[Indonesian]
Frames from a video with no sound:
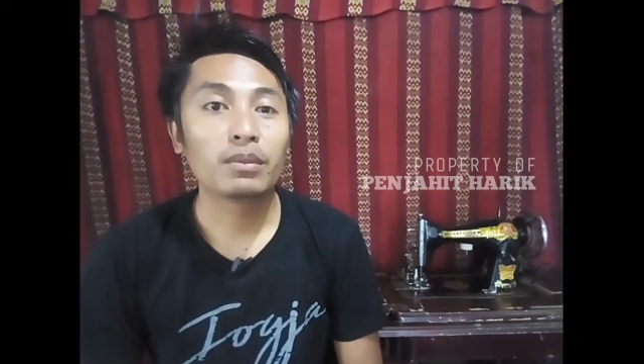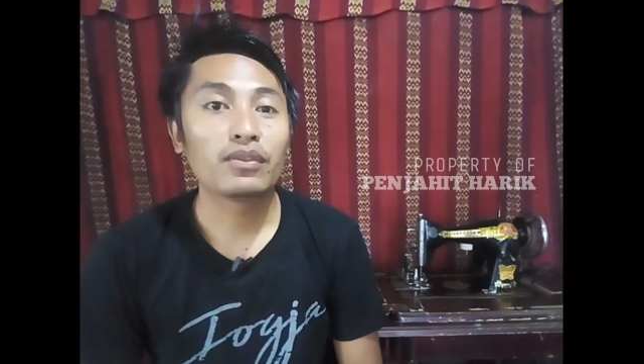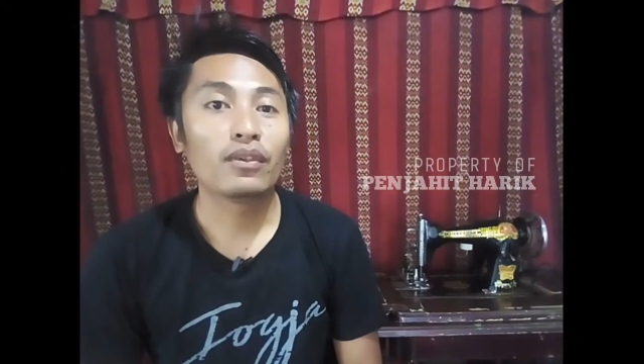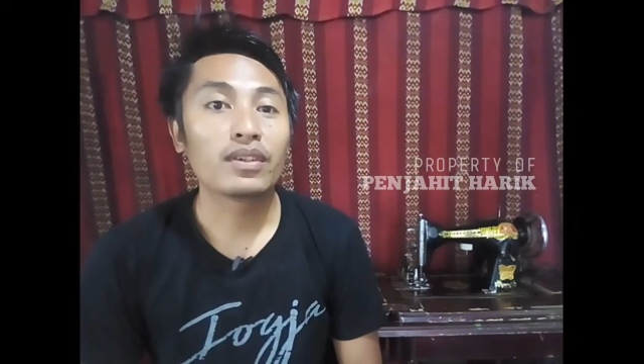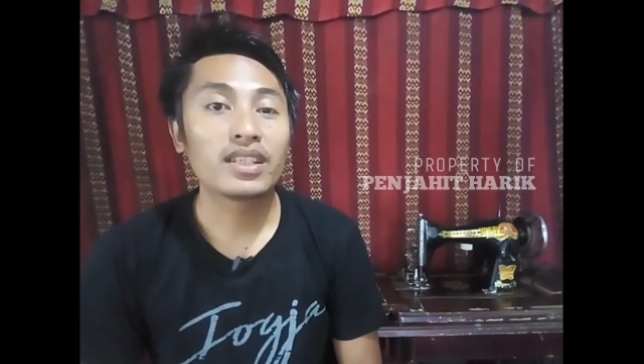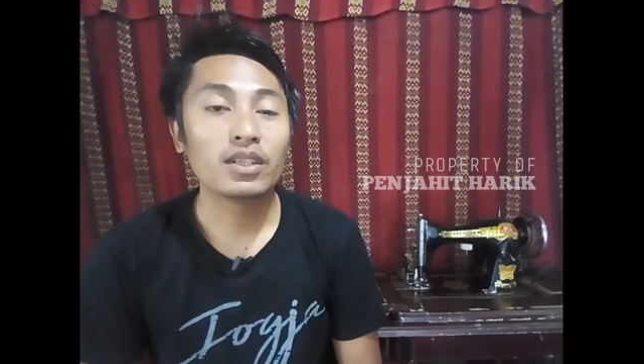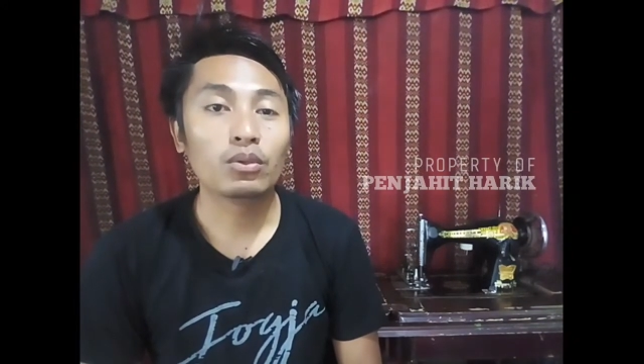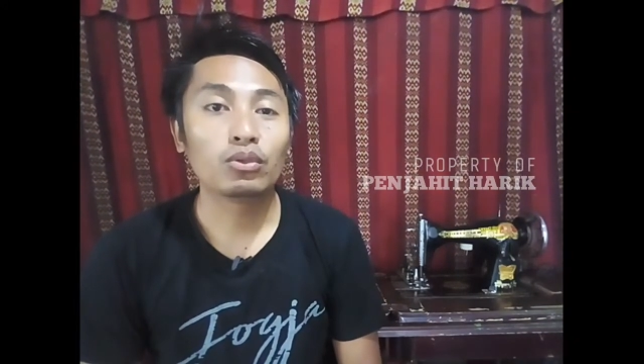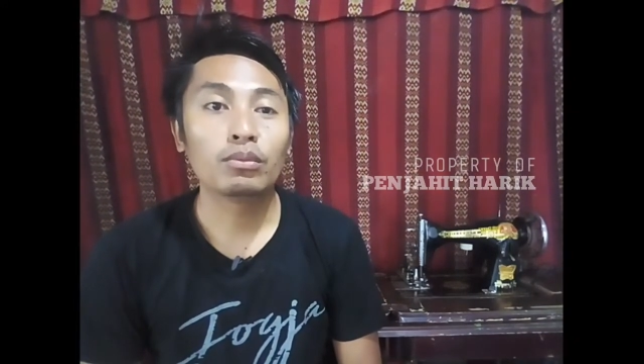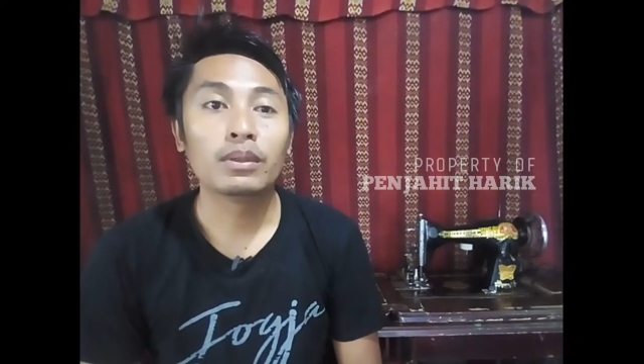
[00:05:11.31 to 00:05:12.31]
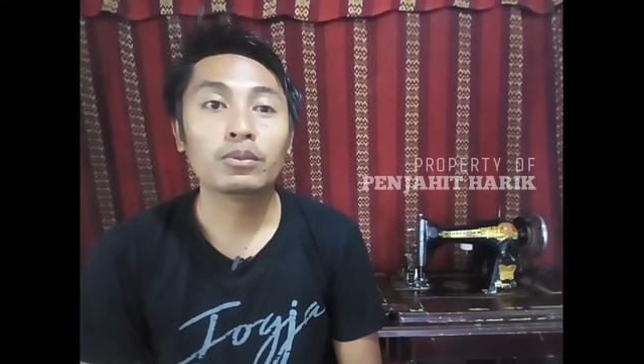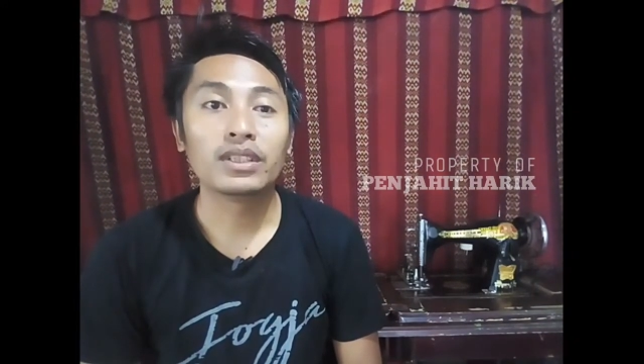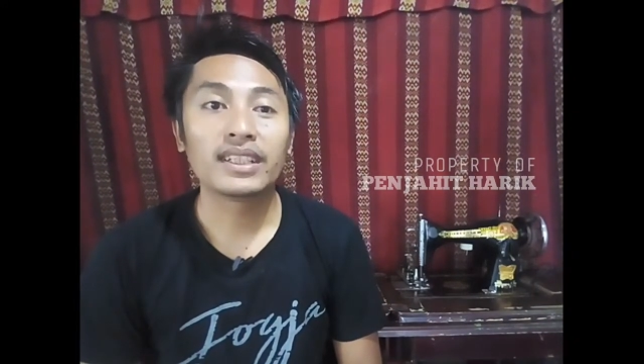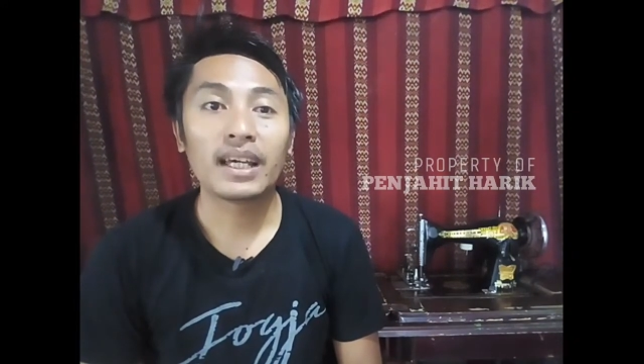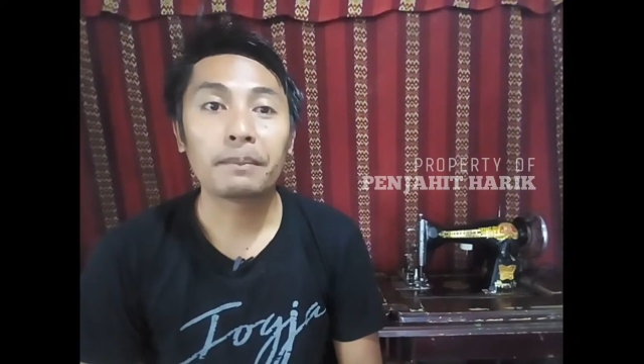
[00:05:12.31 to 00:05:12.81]
yang berfungsi untuk
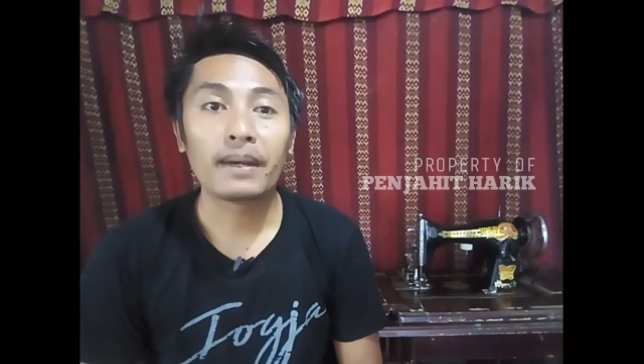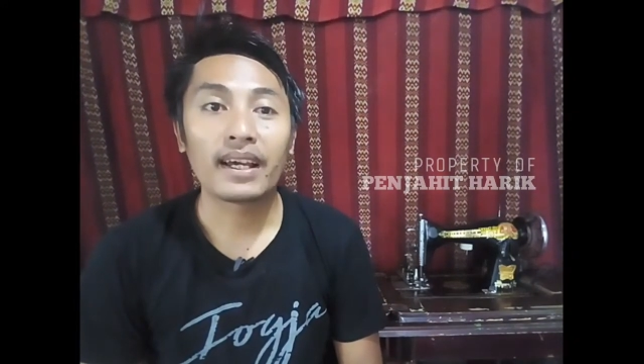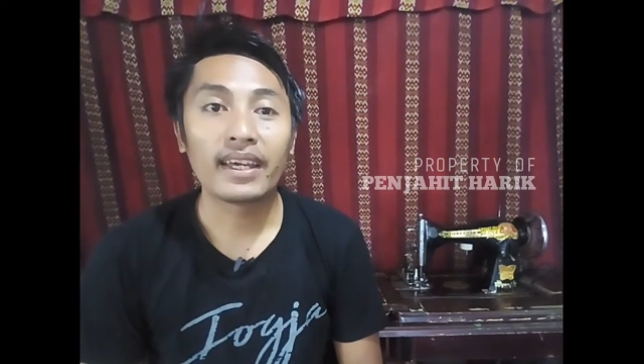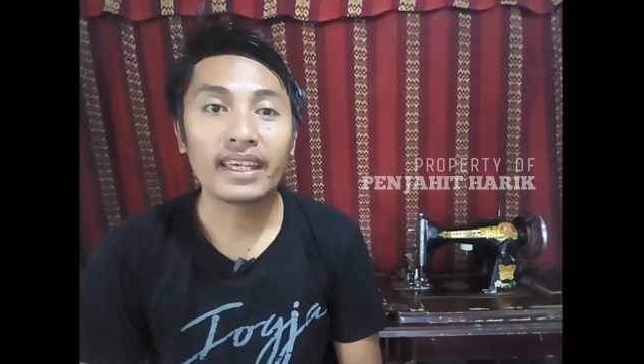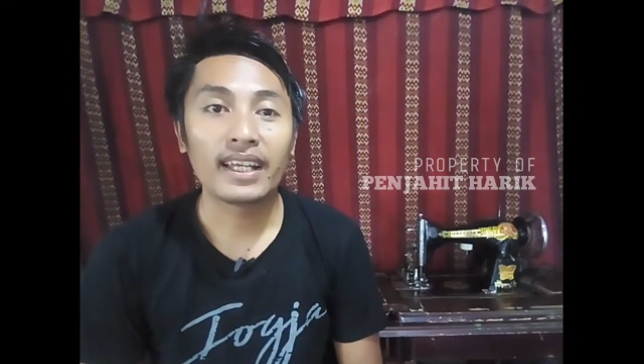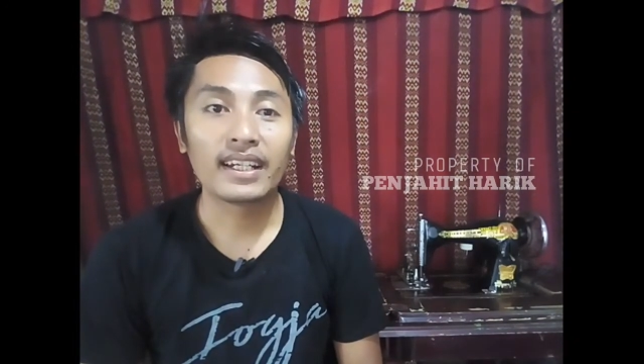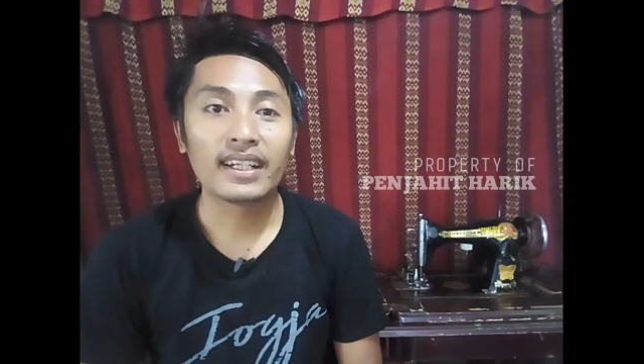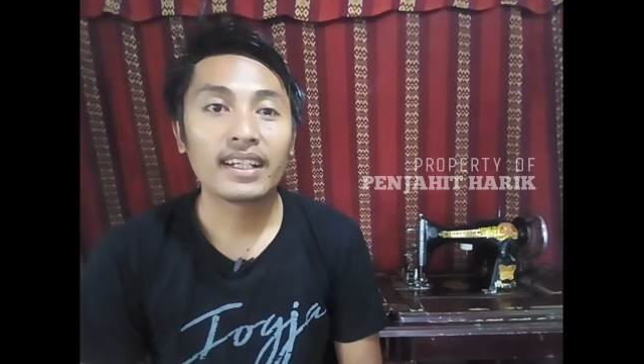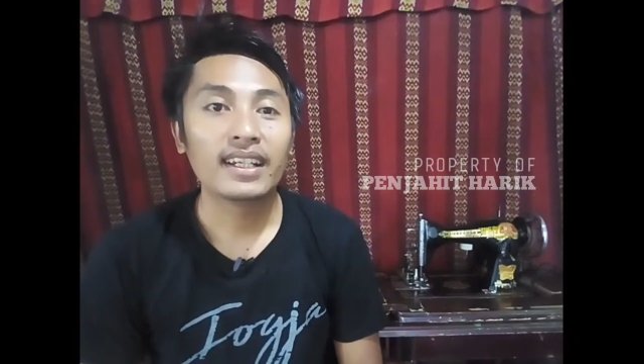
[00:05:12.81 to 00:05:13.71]
memutihkan pakaian.